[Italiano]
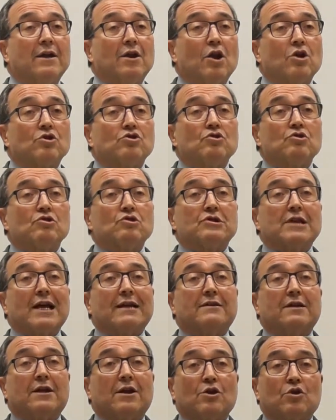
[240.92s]
no, sono
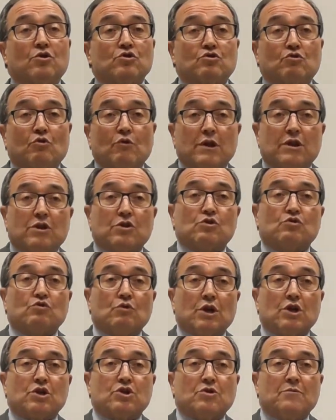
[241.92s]
stati ricostruiti
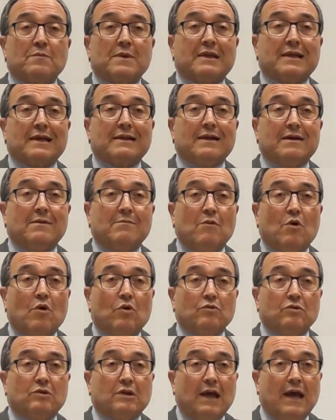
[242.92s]
sulla sommità del
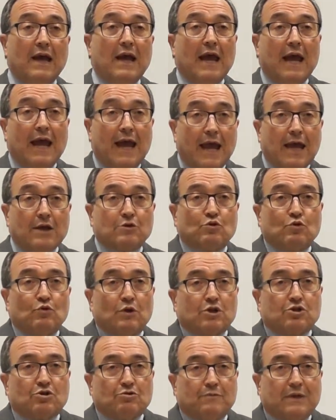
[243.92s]
monte e
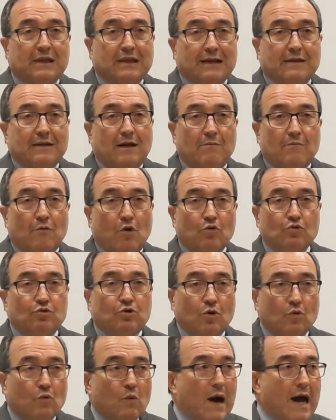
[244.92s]
sulla sommità del
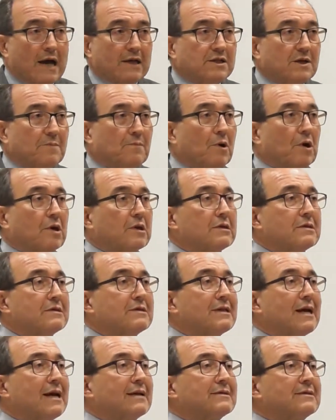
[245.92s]
monte o quasi a poca
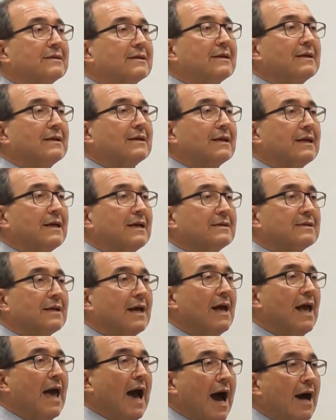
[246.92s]
distanza dalla chiesa
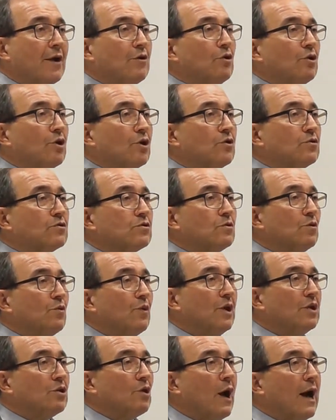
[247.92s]
hanno
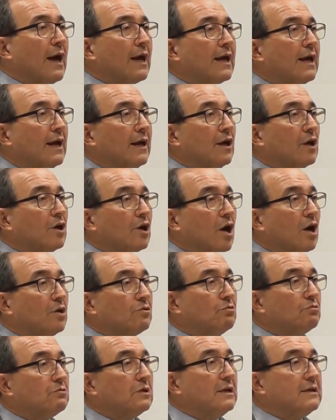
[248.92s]
ricostruito anche la
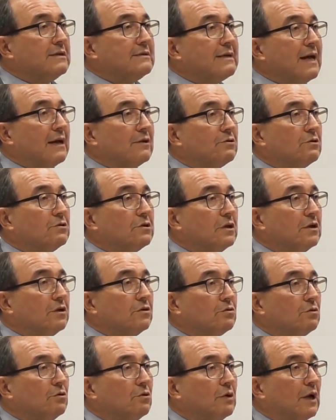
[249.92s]
grotta, utilizzando
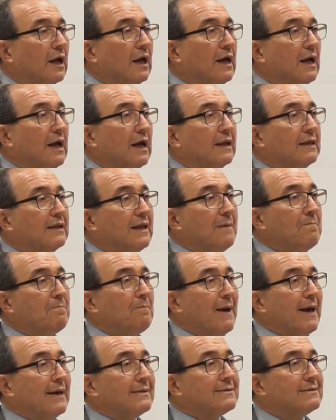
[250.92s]
addirittura dei
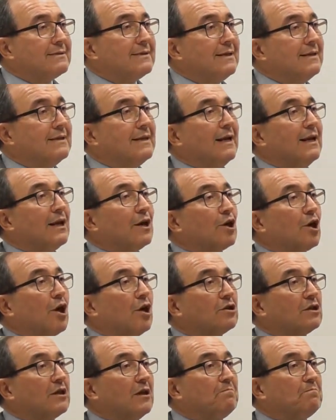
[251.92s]
pezzi della
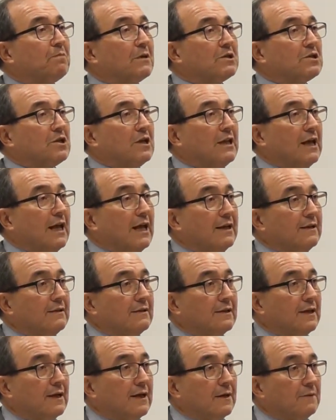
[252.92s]
grotta
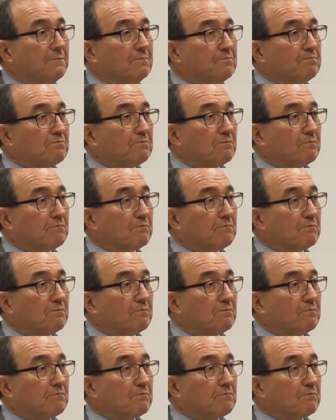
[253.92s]
precedente